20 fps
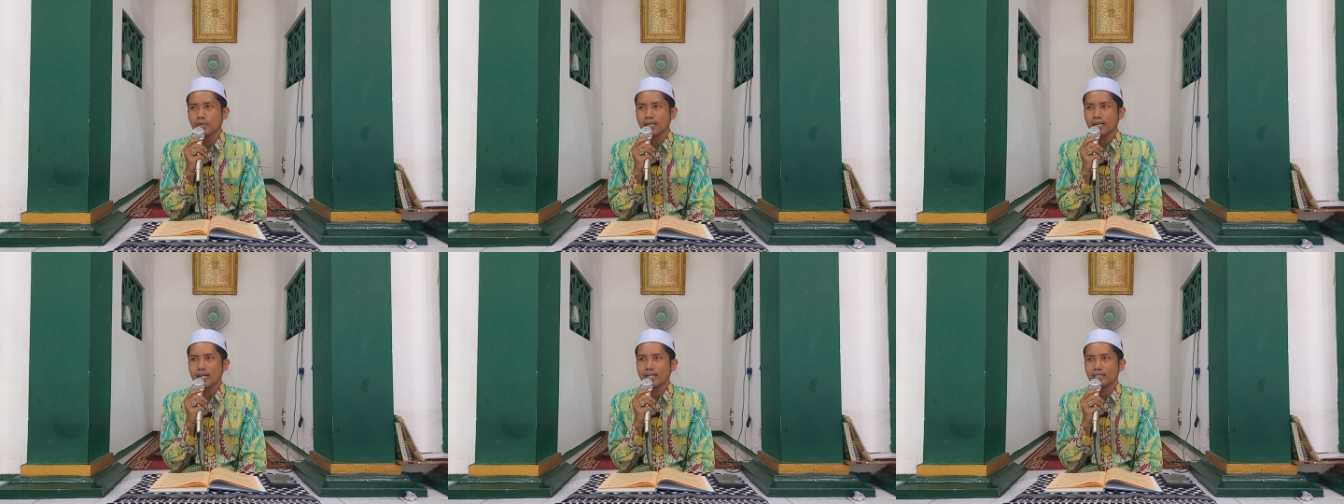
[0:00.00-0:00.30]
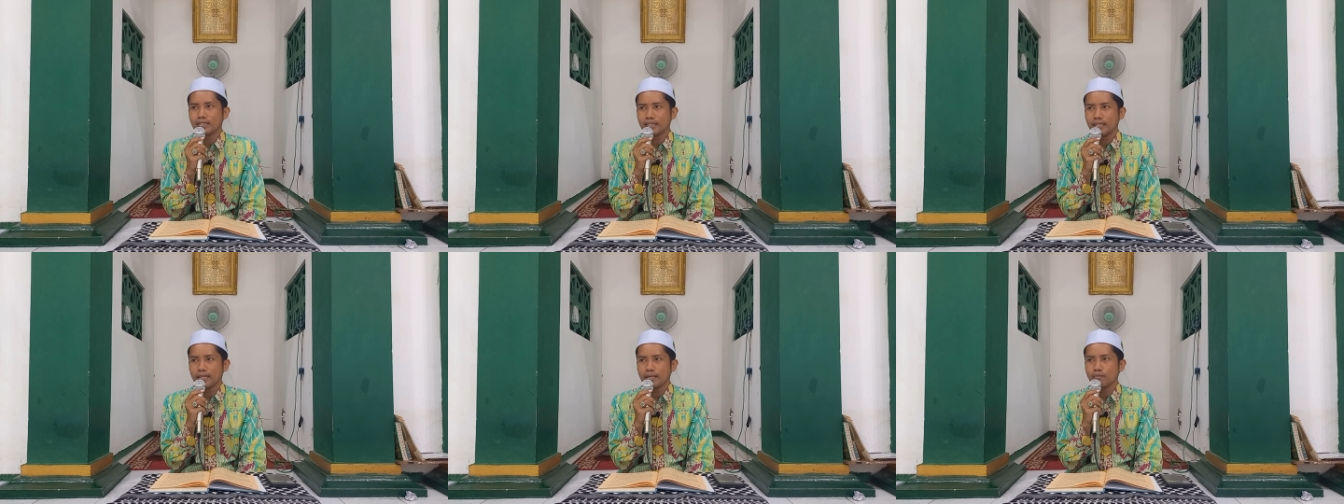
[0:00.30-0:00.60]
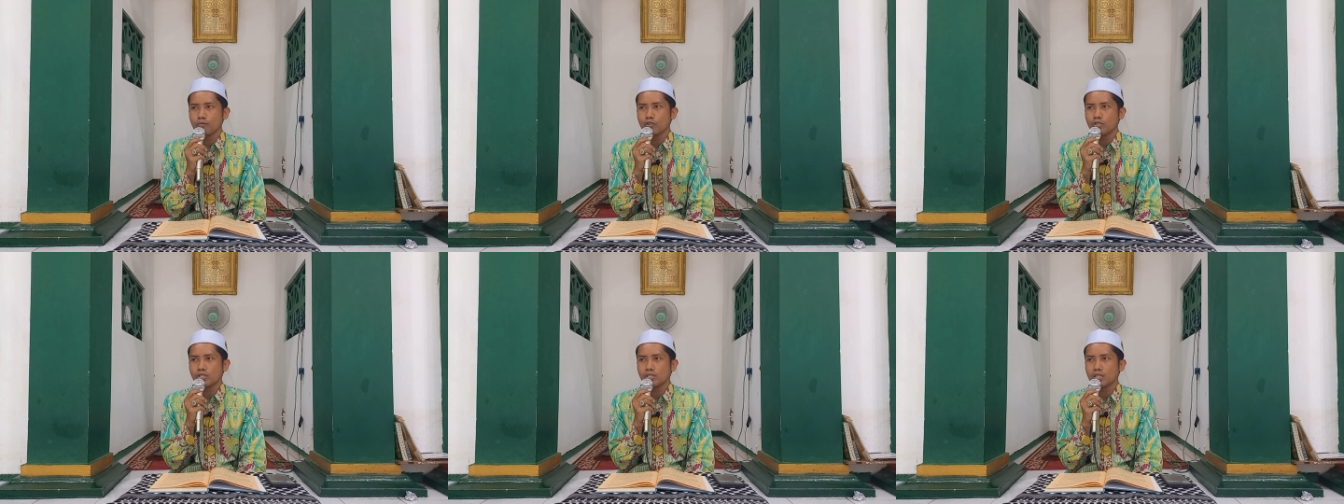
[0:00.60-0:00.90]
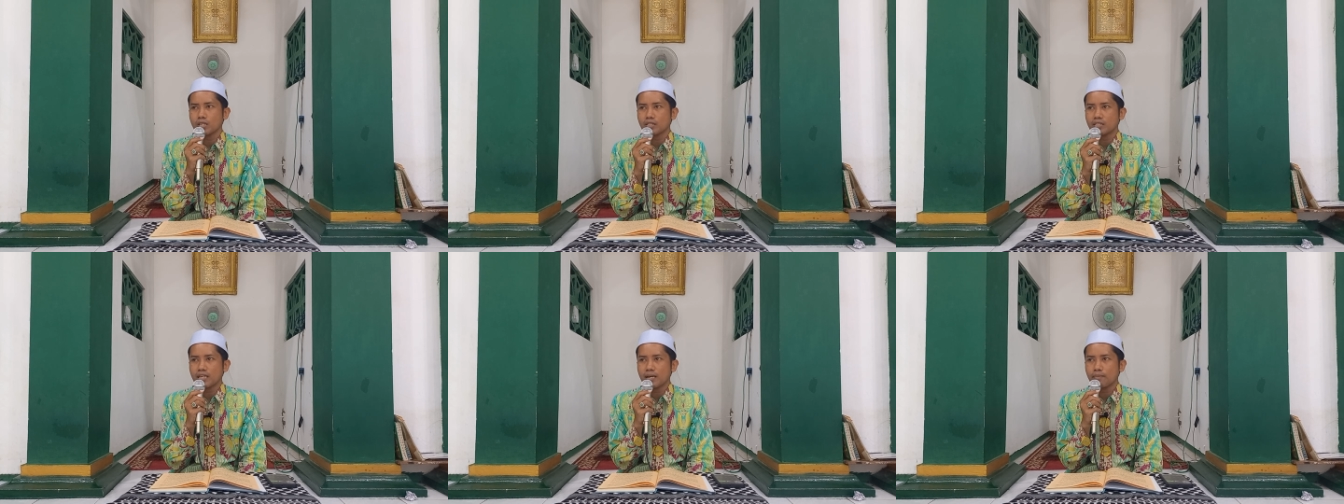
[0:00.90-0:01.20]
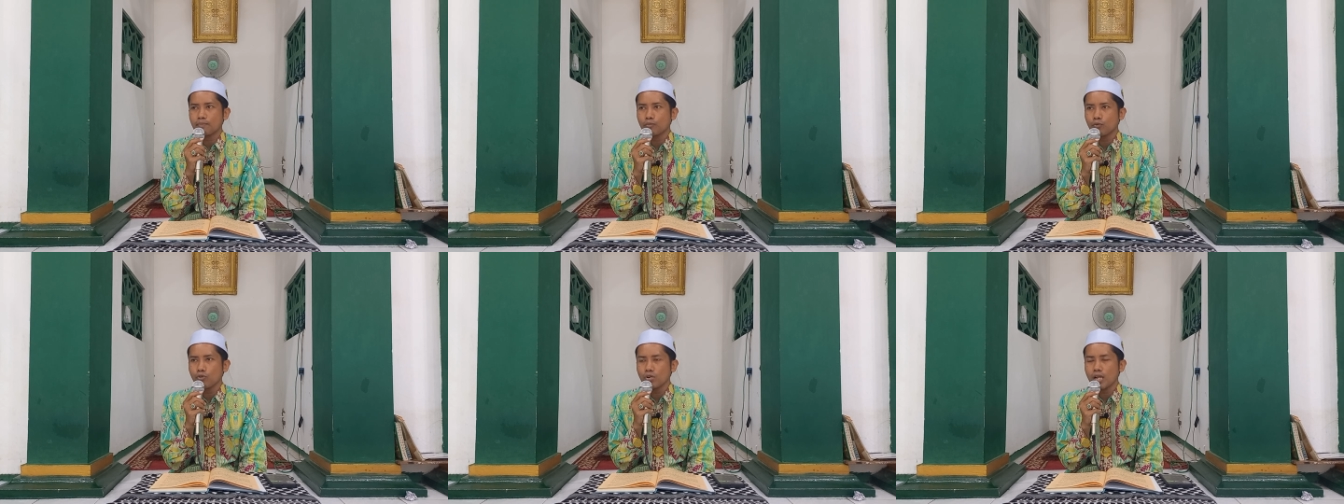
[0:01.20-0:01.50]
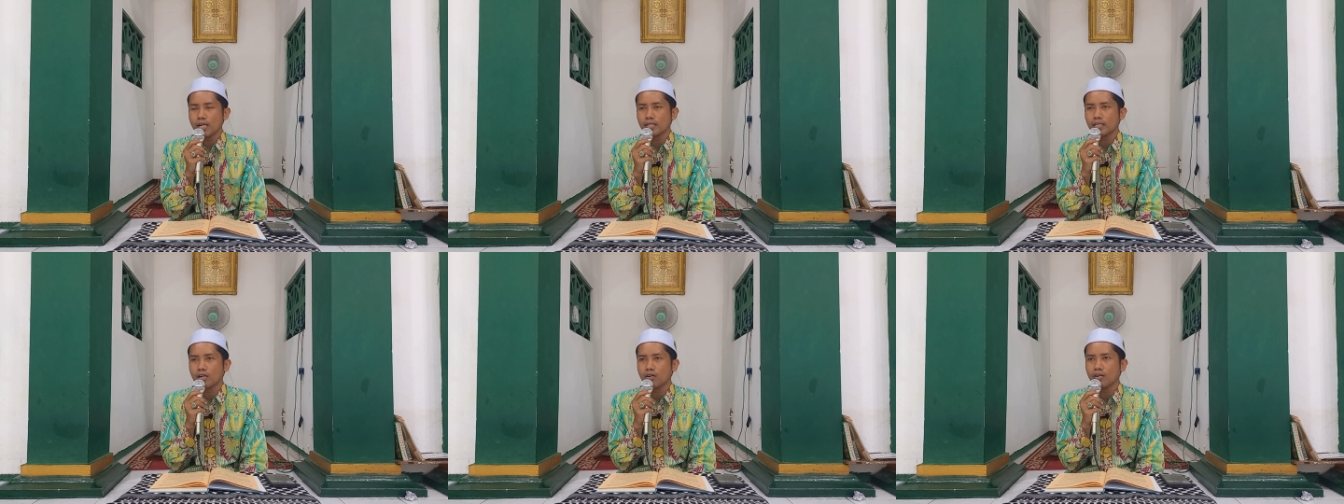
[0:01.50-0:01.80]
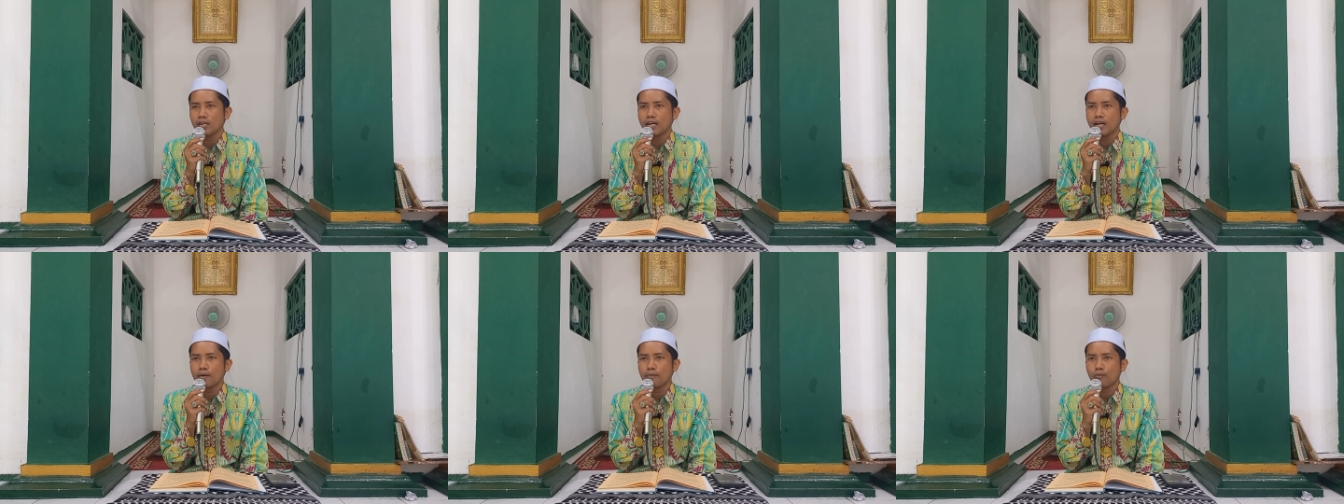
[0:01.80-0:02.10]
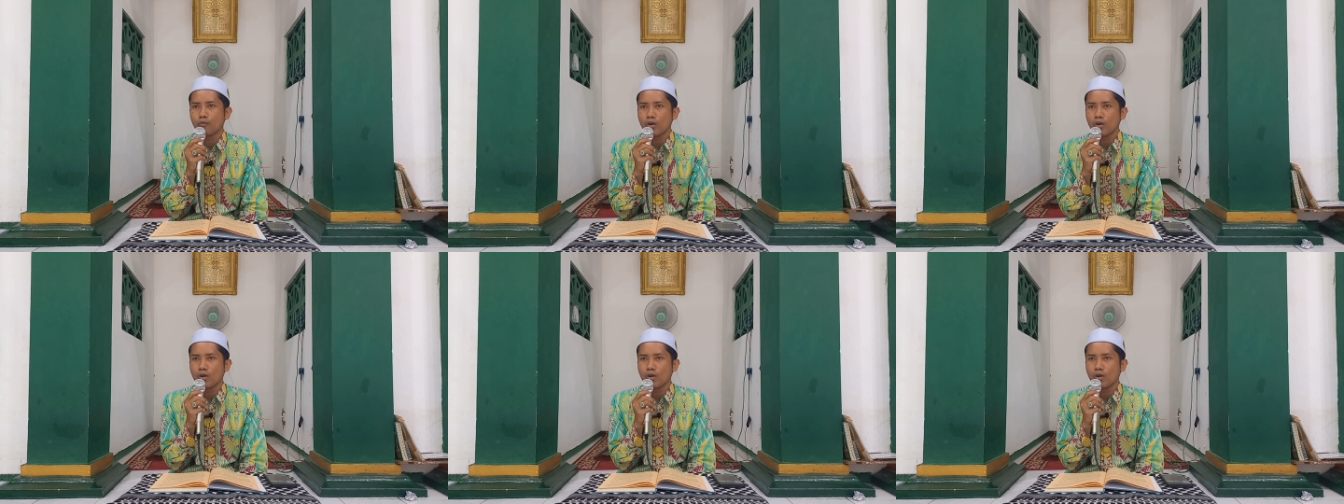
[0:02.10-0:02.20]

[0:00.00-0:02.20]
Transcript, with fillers: berarti mun setiap bulan kau lah